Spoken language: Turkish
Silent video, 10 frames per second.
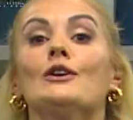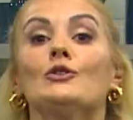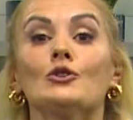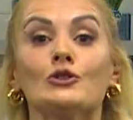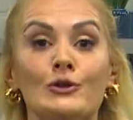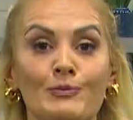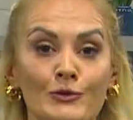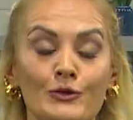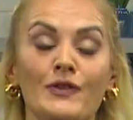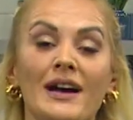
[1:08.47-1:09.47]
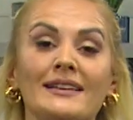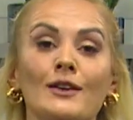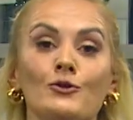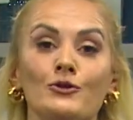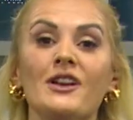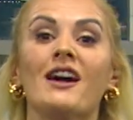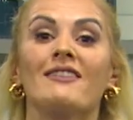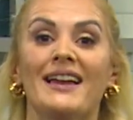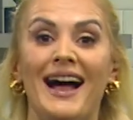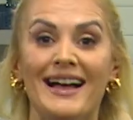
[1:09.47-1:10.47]
YouTube Mutfakta Gülşah
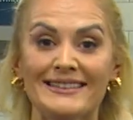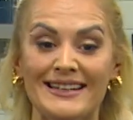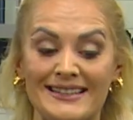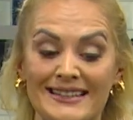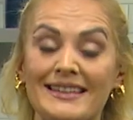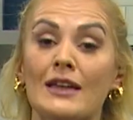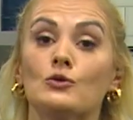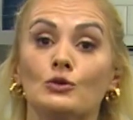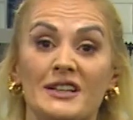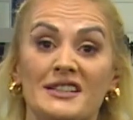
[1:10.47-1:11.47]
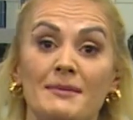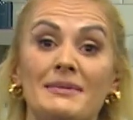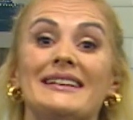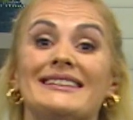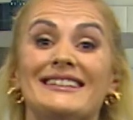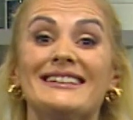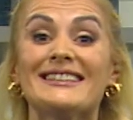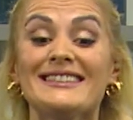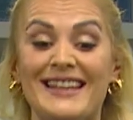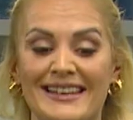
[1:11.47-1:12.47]
var adresinden
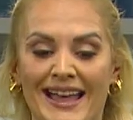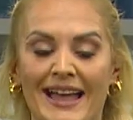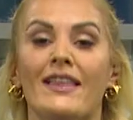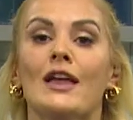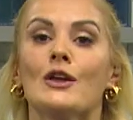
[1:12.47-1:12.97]
ulaşabilirsiniz. Neden?